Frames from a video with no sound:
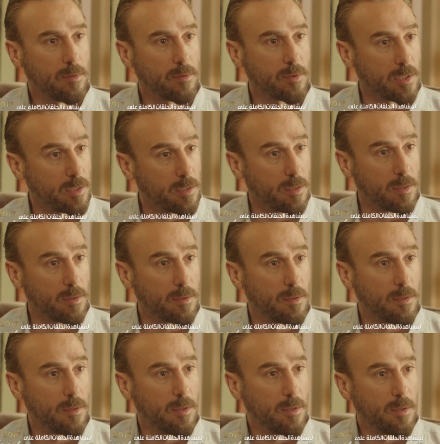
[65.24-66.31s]
وتاني
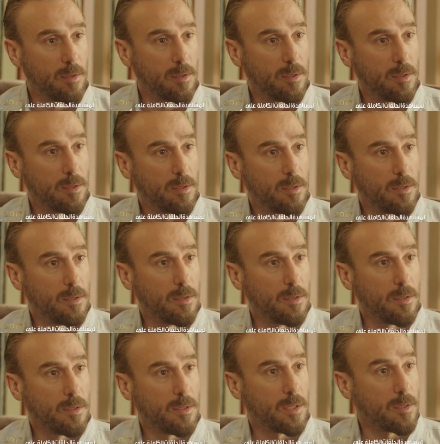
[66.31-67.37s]

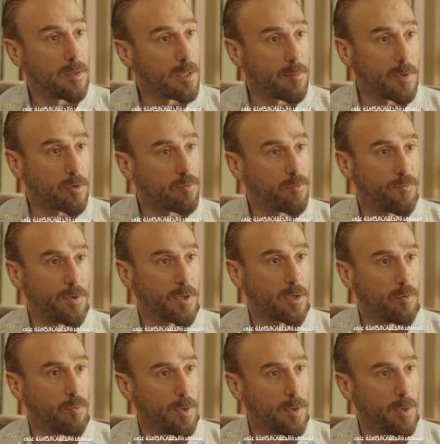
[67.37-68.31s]
يعني أنا مغروم فيكي